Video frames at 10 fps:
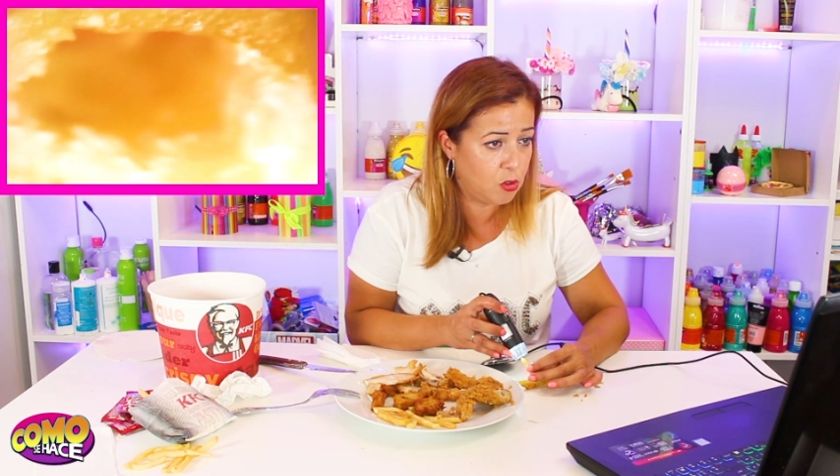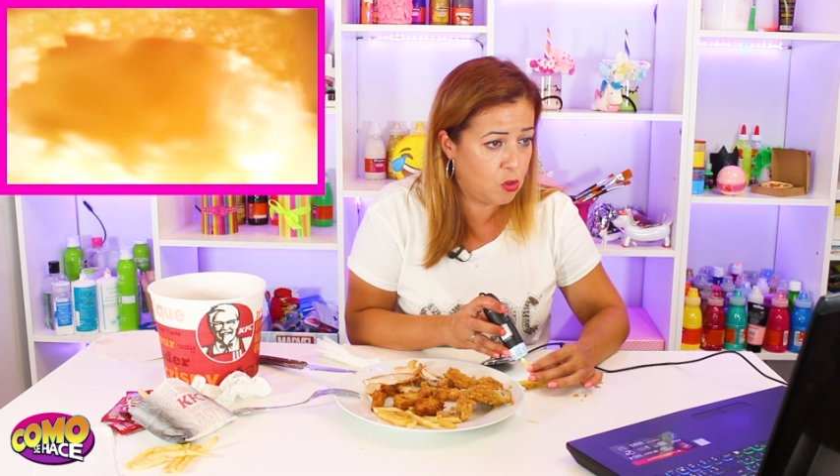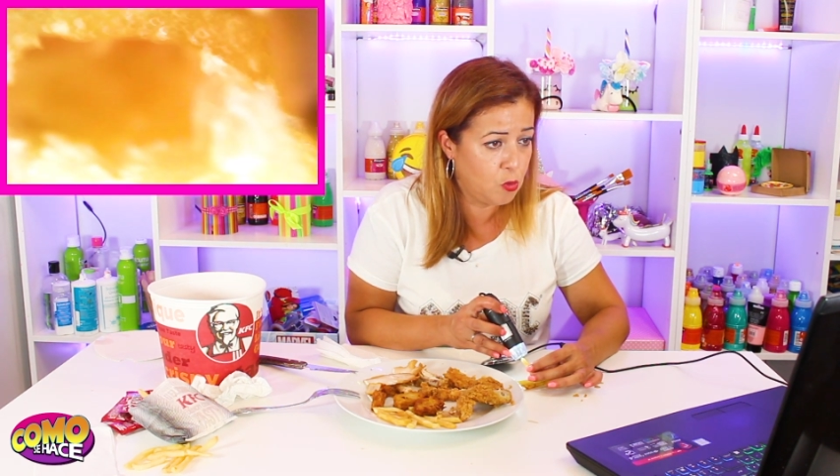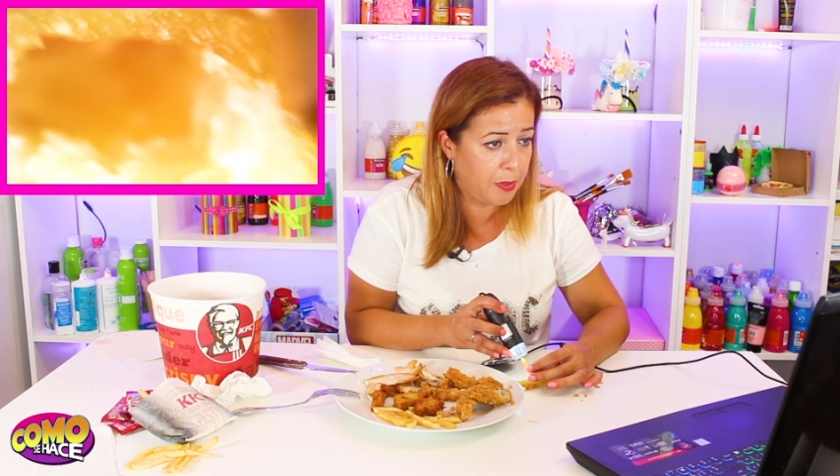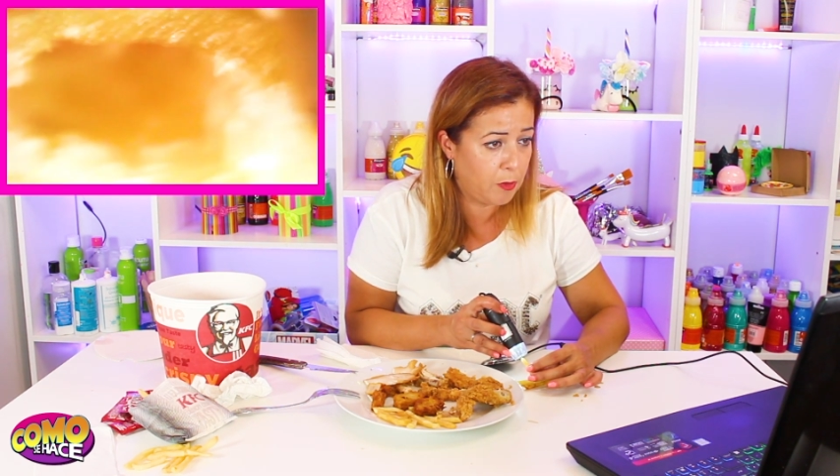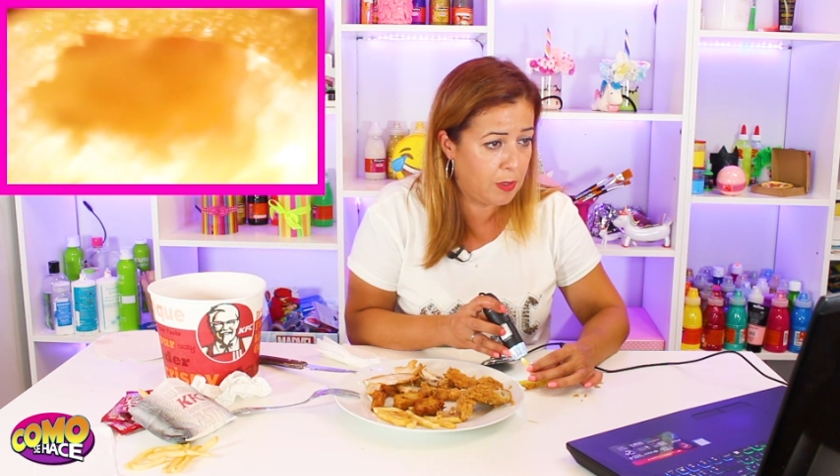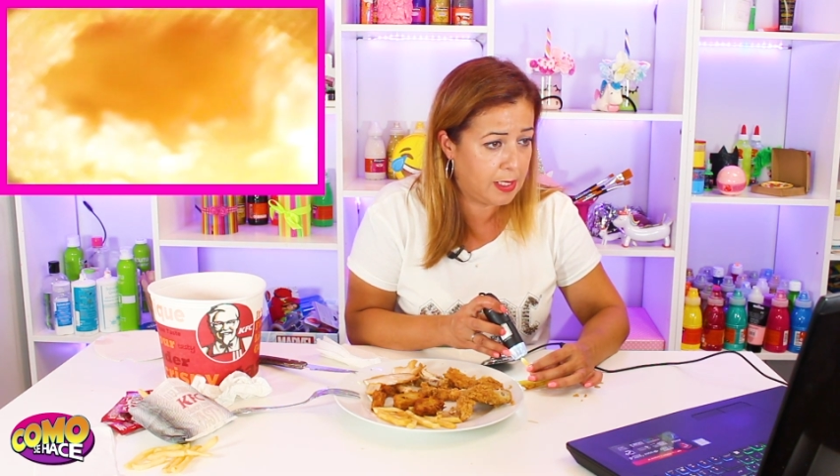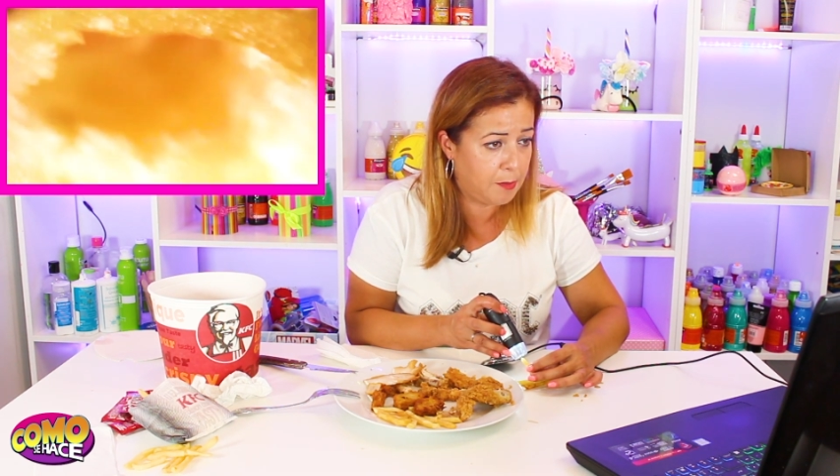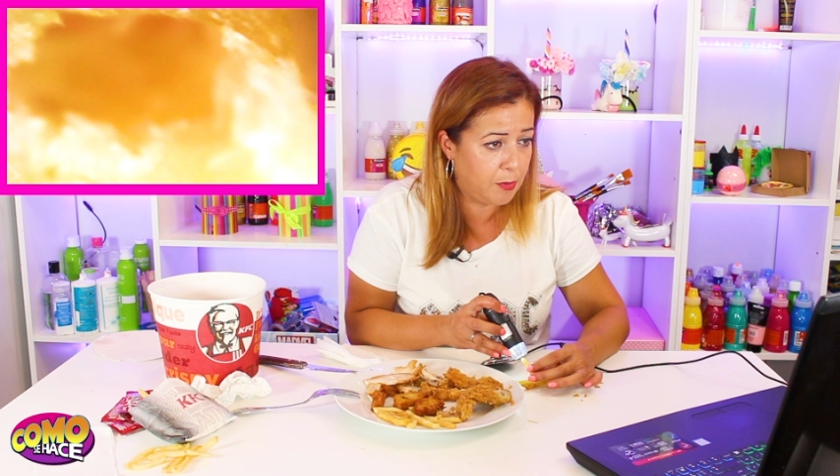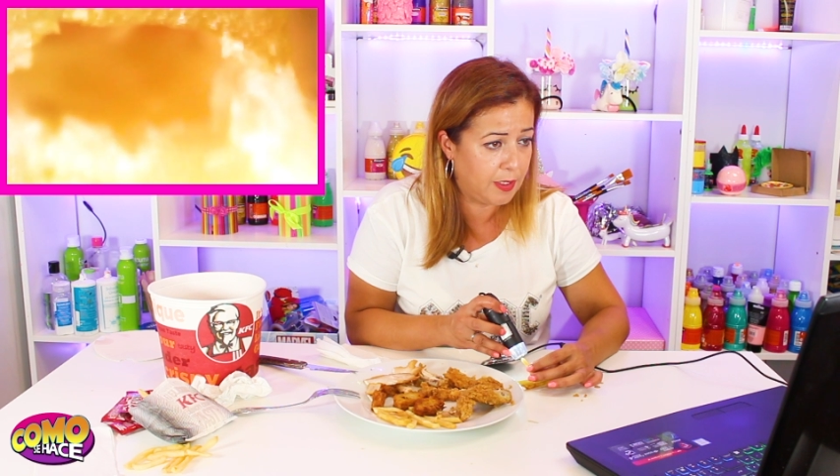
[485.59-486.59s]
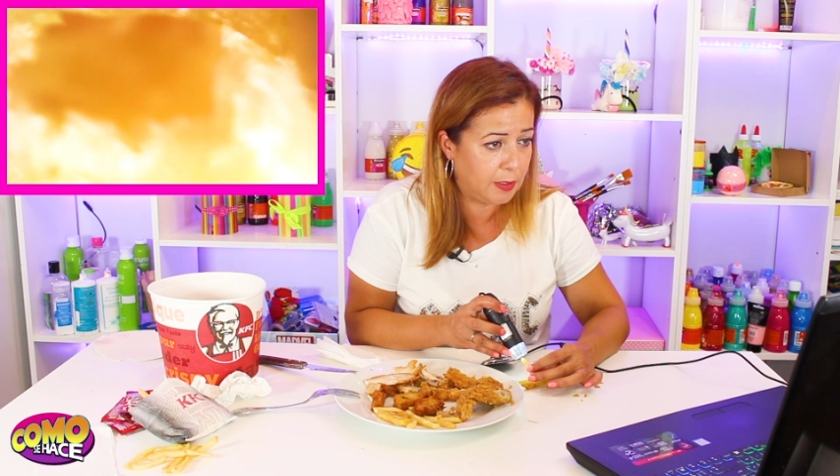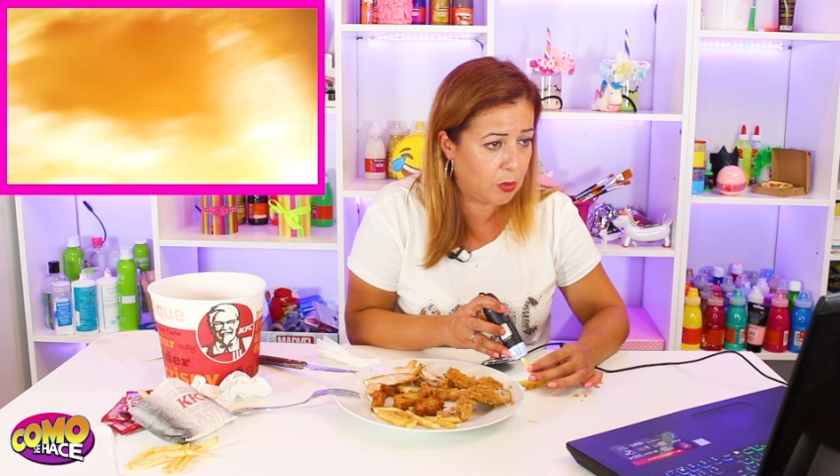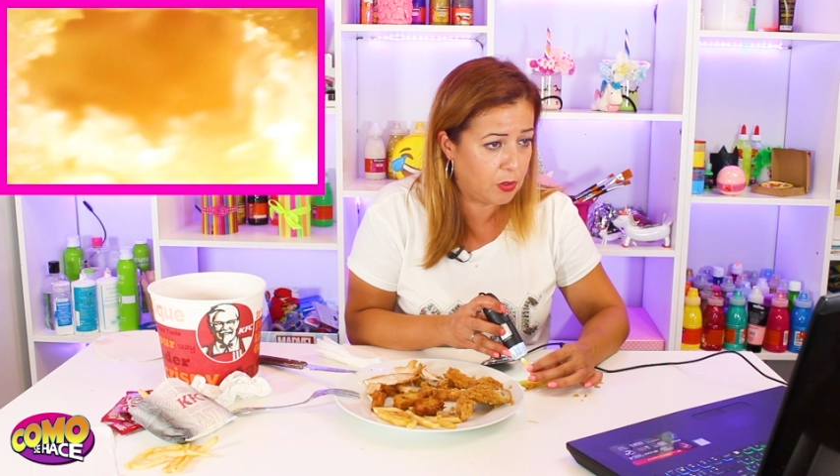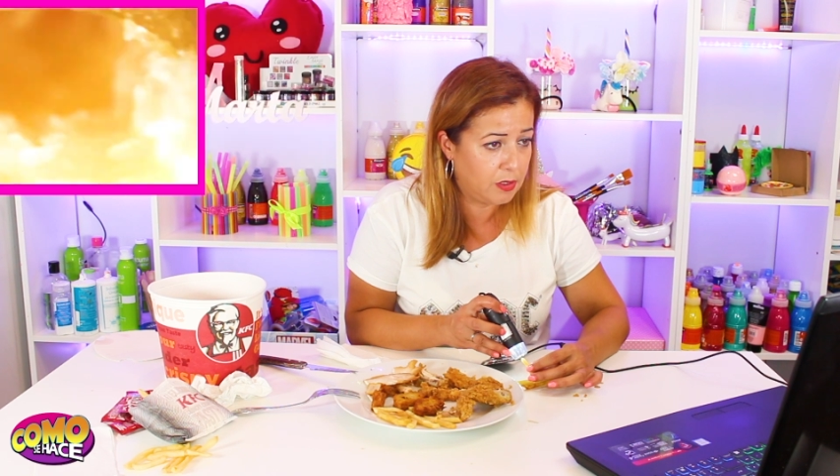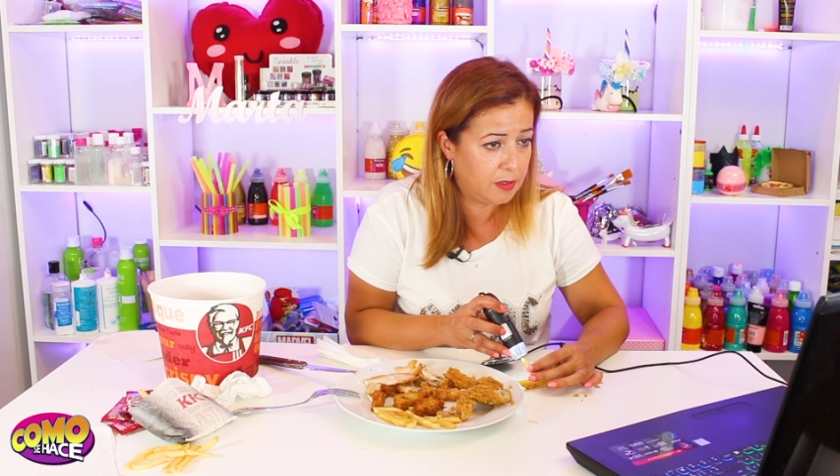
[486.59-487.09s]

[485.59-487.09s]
súper hueca por dentro.